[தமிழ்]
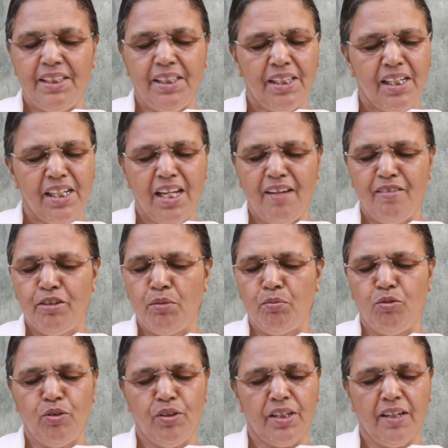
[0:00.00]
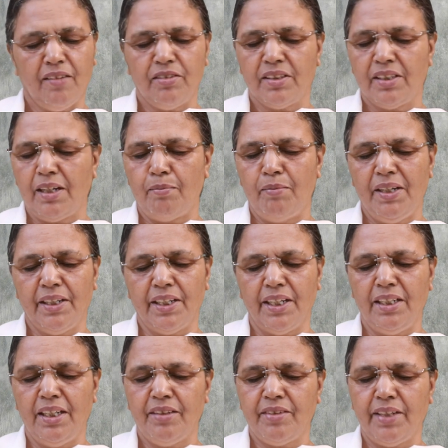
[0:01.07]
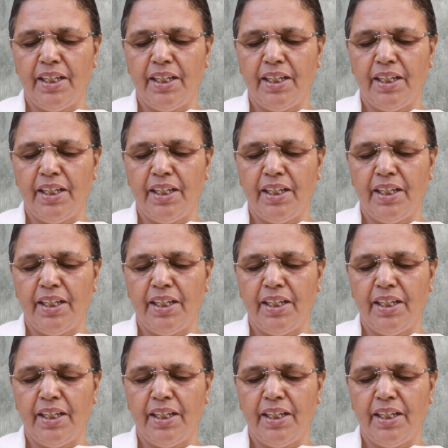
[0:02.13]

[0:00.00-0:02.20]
இரண்டாவது மூன்றாவது நபர் என்ன